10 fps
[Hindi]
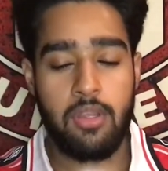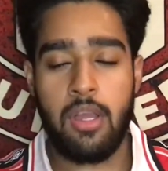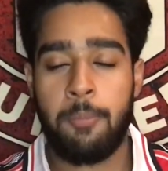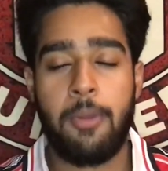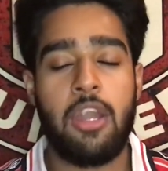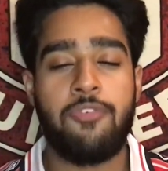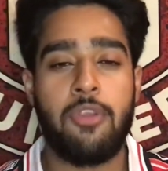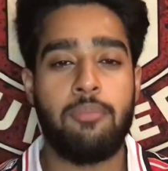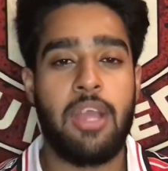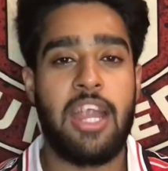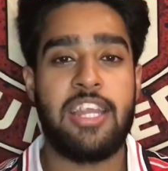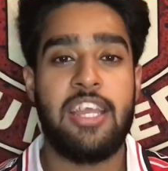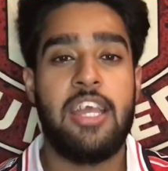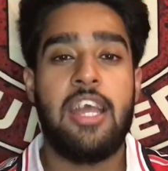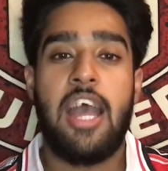अपार्ट फ्रॉम
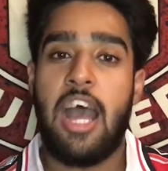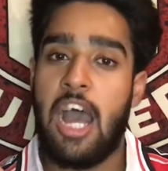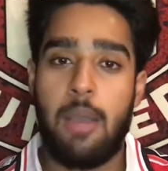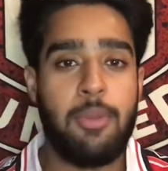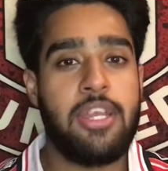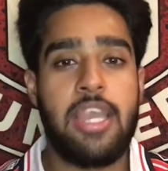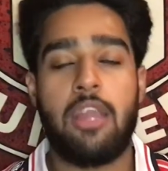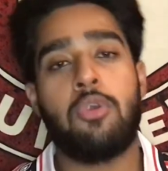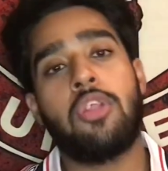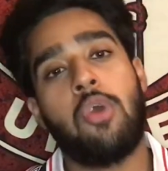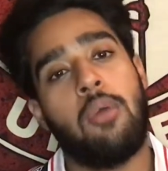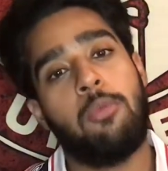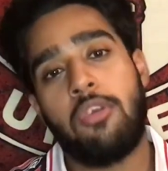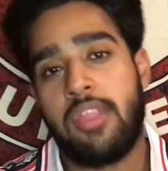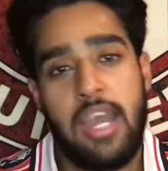दैट आमद डियालो का तो हम
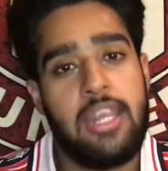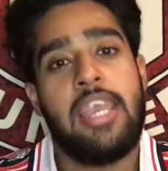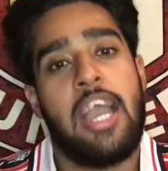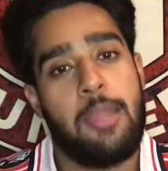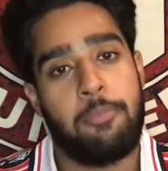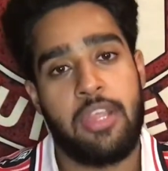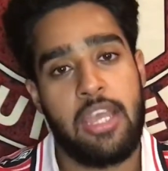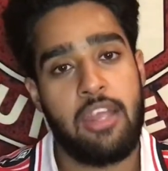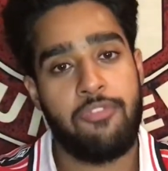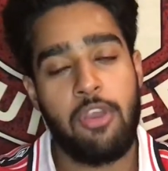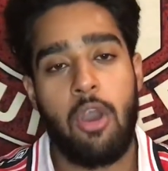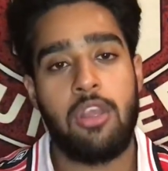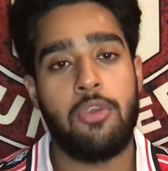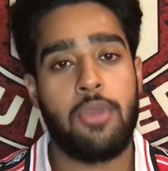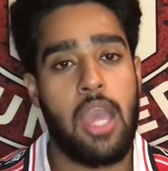लोग सारे ही हाइप थे यार वी ऑल
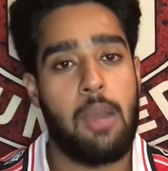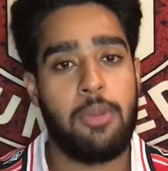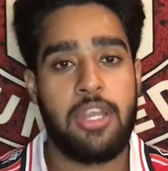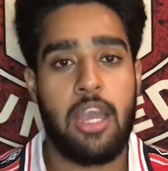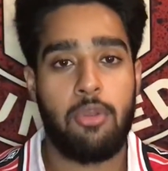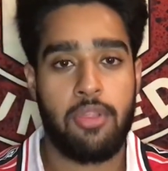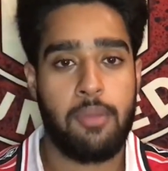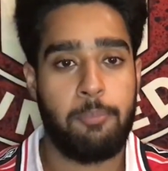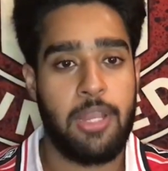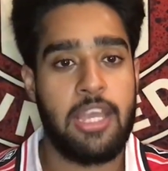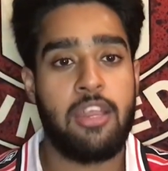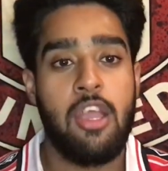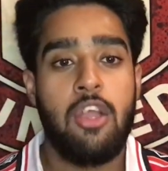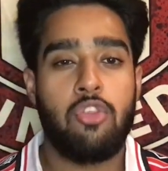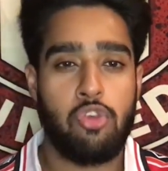न्यू कि आमद डियालो इज अ प्लेयर
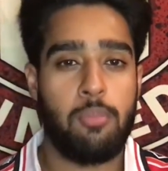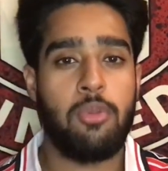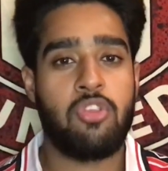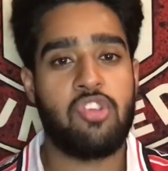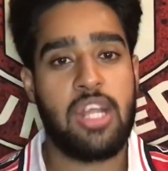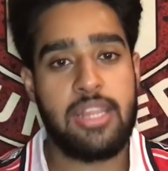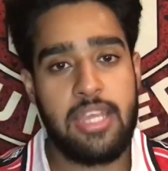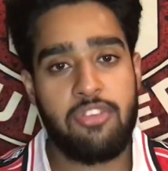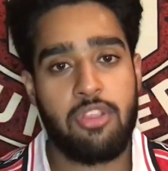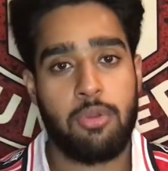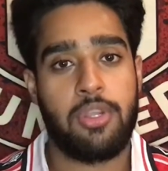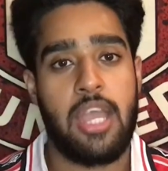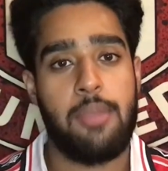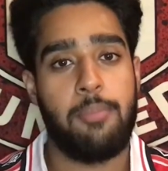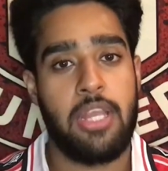जो हम लोग चाहते हैं जिसको
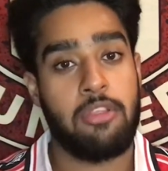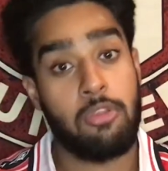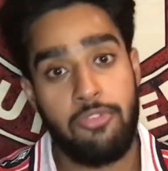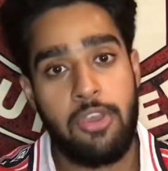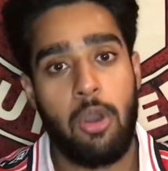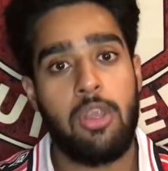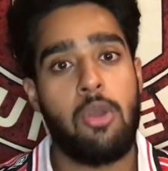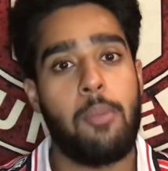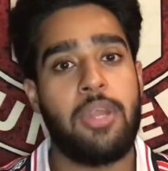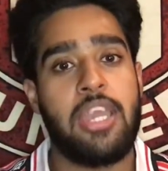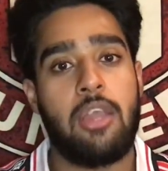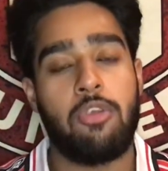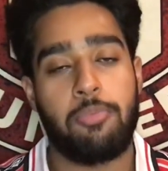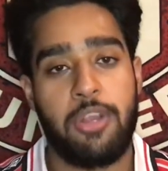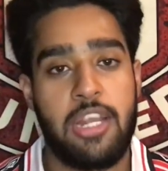टाइम मिले सो वी ऑल नो आमद डियालो
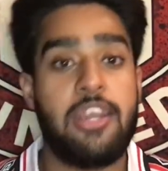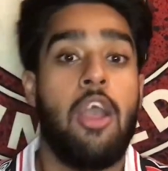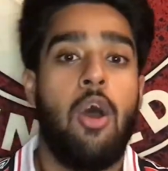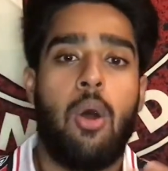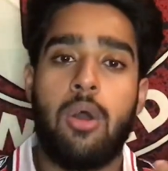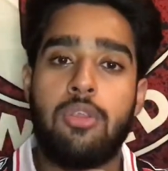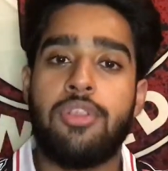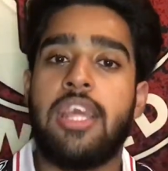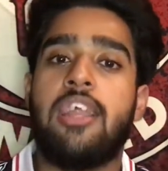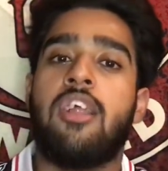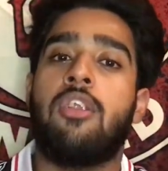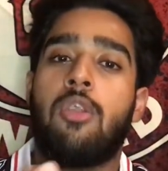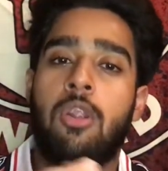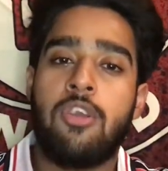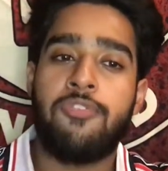इज ब्रिलियंट ऑल्दो देर आर अ
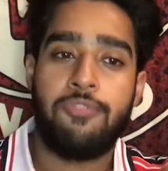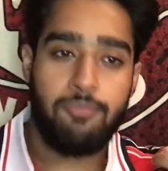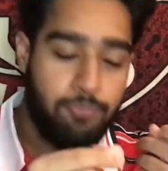लॉट ऑफ